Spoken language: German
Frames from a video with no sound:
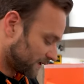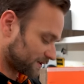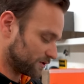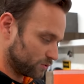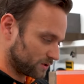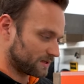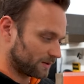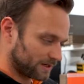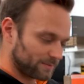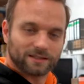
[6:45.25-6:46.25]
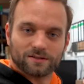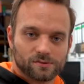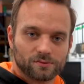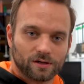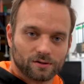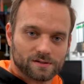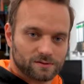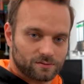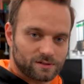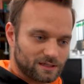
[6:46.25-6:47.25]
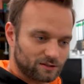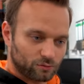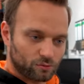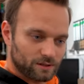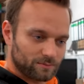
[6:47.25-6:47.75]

Das Gute ist aber, ihr macht die Zündung aus und der Druck